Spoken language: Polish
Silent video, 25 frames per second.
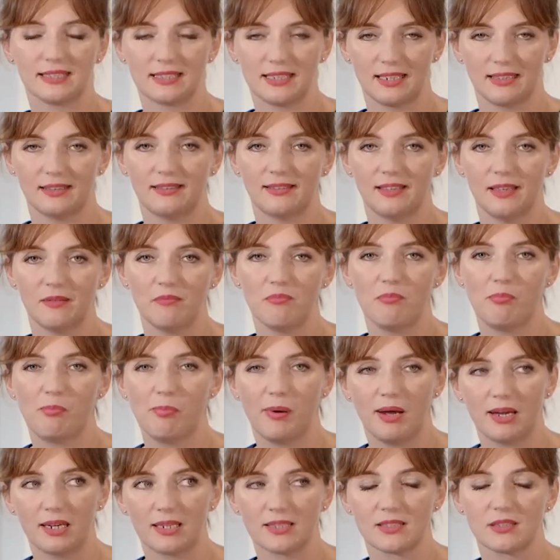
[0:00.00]
zatem
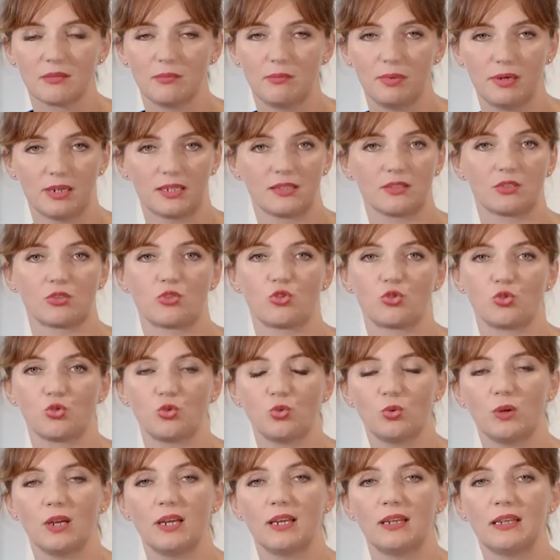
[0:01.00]
bardzo, bardzo
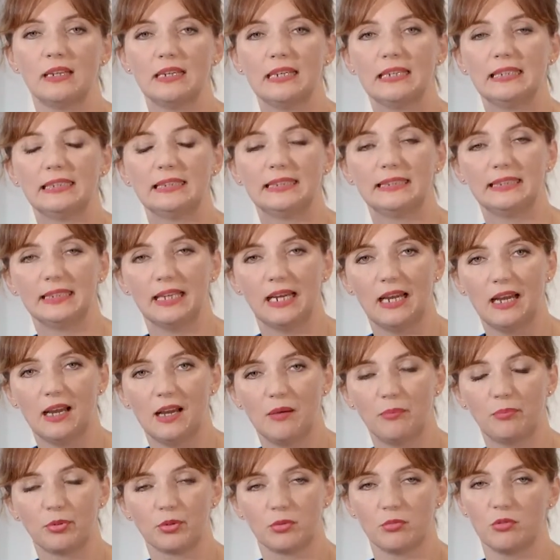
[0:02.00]
czułe
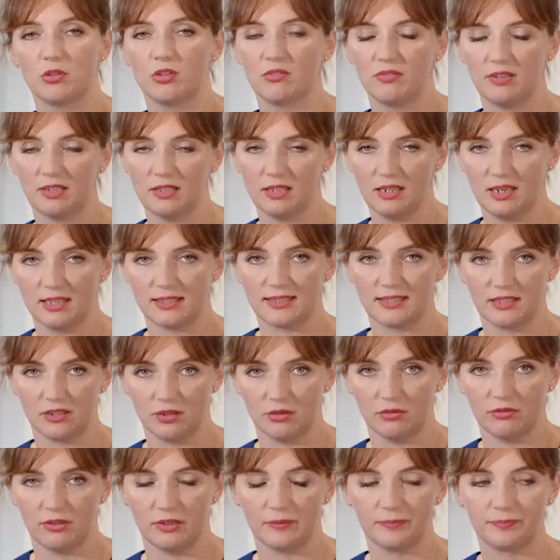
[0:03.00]
na promieniowanie
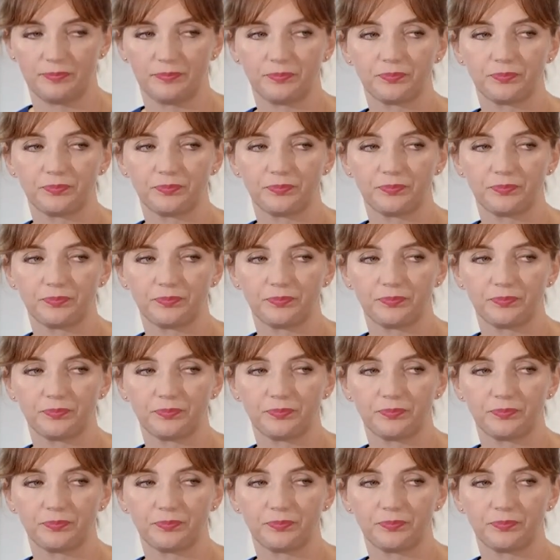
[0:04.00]
laserowe.